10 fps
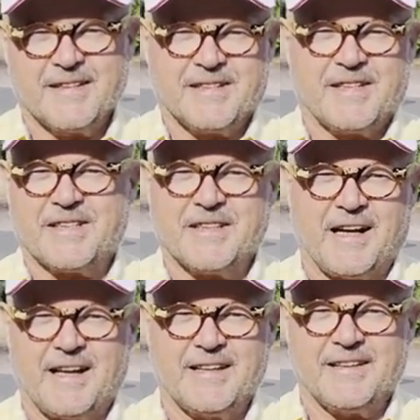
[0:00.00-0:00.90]
Sie sind
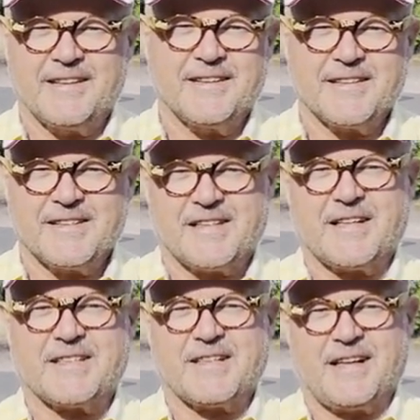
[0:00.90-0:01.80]
alle
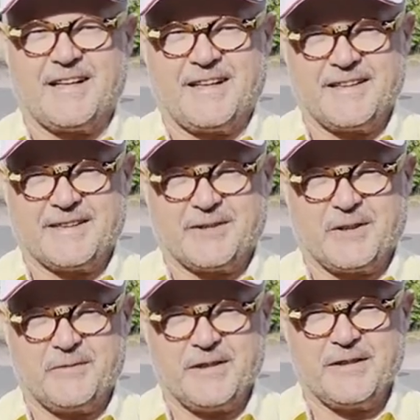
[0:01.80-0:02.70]
sehr zahlreich
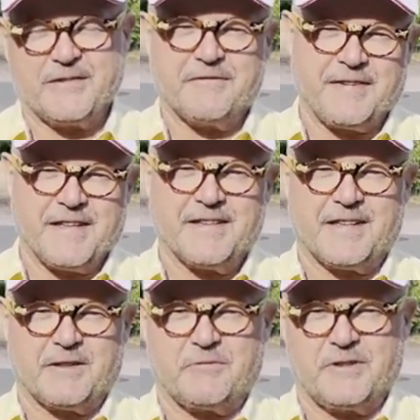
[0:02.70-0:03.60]
gekommen. Vielen
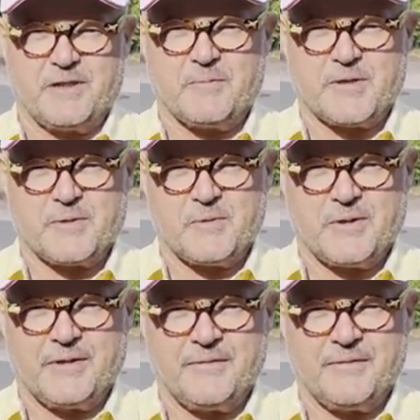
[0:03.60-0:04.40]
Dank für Ihren Besuch.